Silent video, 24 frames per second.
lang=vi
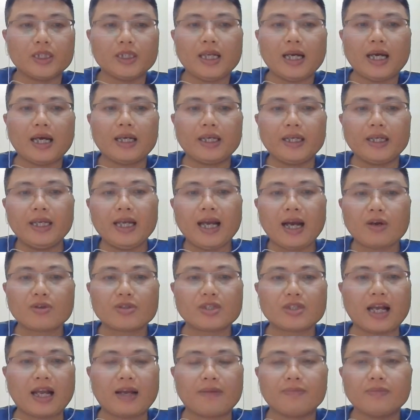chính là Lý
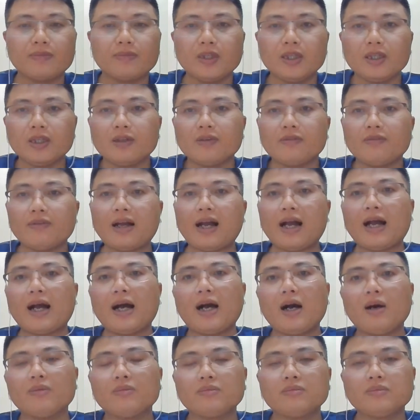Hạo Sả
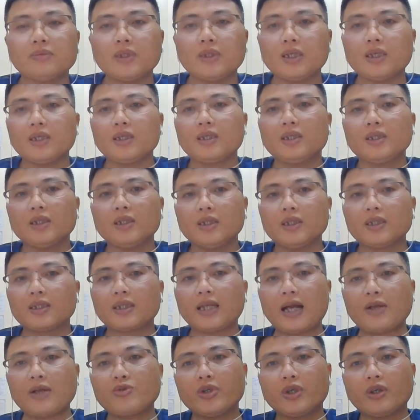và ông uh,
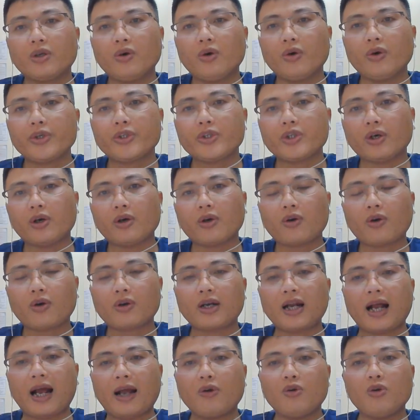đã chuyển ngôi cho
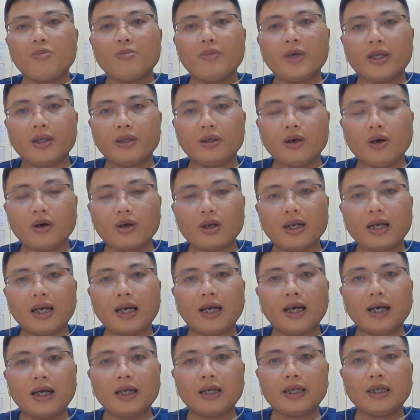con gái của mình đó
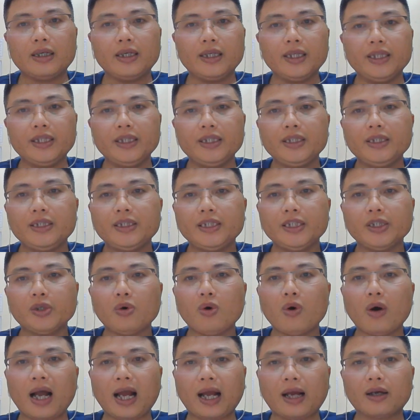là Lý
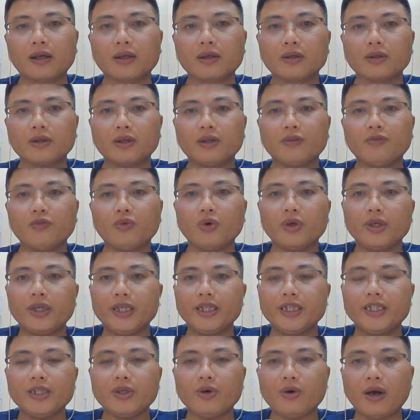Chiêu hòa là vua
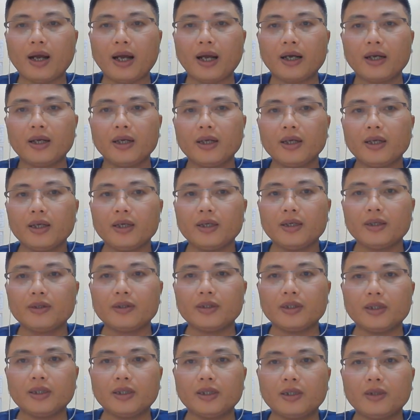Lý Chiêu Hoàng
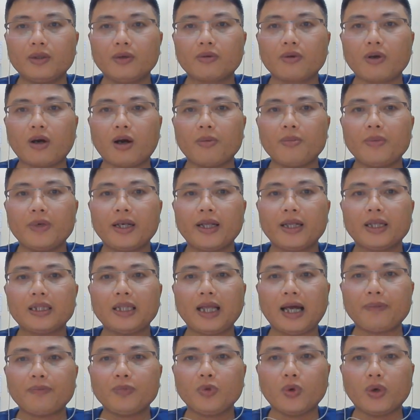Ờ, lúc đó mới lên
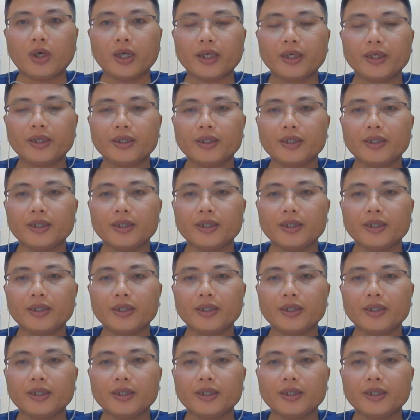8 tuổi